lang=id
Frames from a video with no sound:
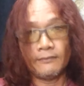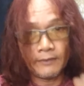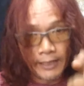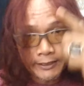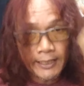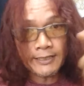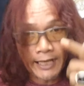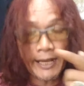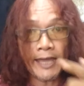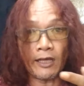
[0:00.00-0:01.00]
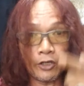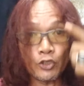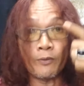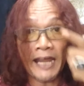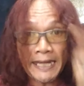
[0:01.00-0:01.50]
Nah, jadi sana kalau
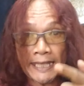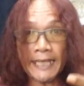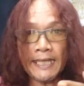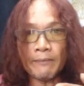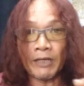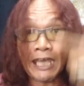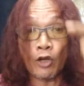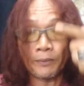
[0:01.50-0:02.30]
yo berani lo